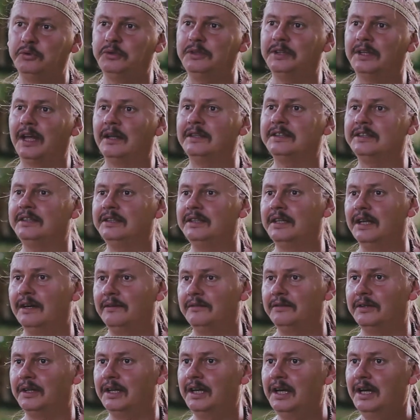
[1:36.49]
Вот нас
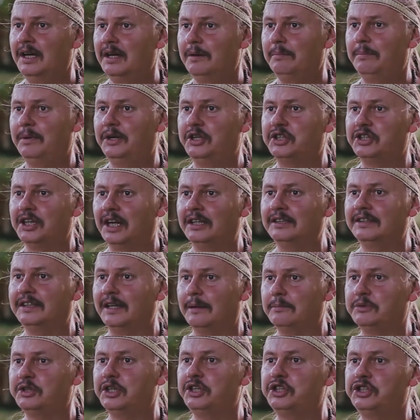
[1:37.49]
недавно приезжала
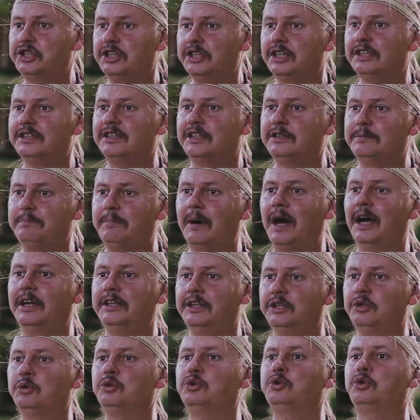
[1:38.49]
там женщина из
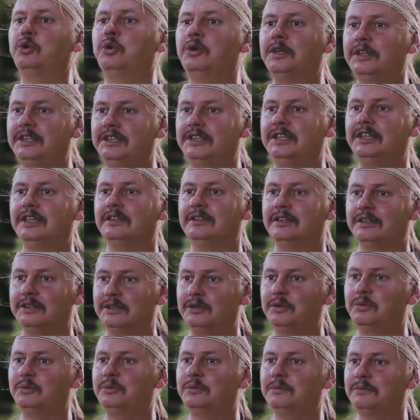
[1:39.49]
Испании. Ну что, говорит,
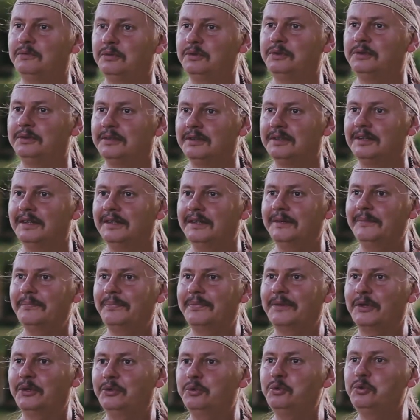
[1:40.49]
делать? Ну вот
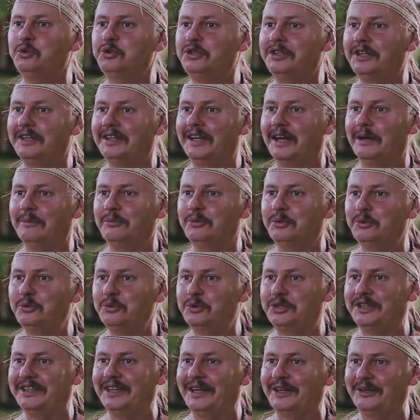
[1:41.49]
нужно нам,
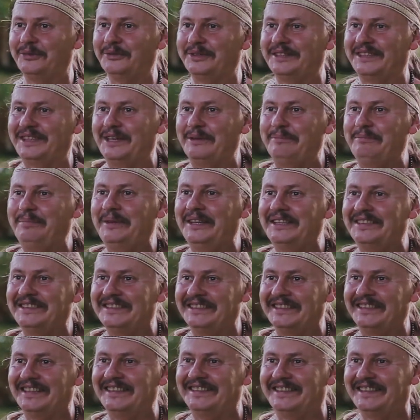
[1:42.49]
нужно русские
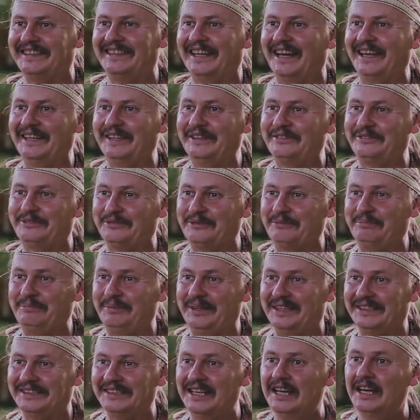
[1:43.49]
песни на Тонарифу
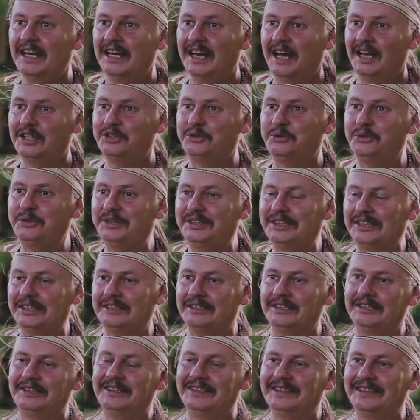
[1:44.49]
петь. А что
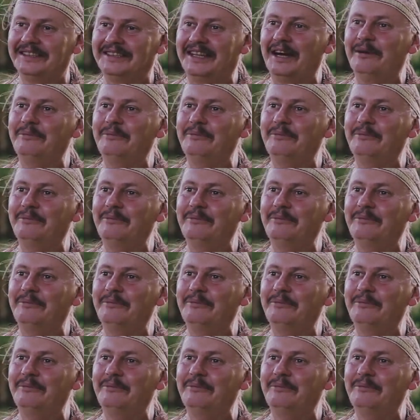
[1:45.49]
делать?